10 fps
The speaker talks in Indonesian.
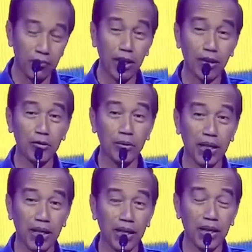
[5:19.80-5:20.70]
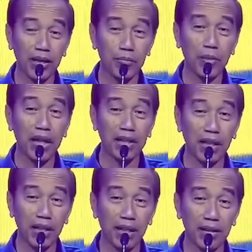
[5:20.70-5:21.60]
walau juga
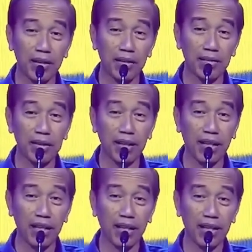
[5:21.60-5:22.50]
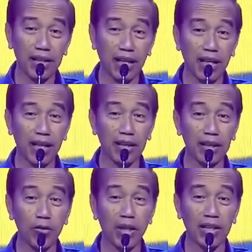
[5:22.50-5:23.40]
banyak di tengah-tengah
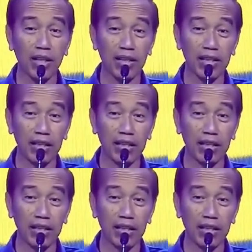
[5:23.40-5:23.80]
itu ada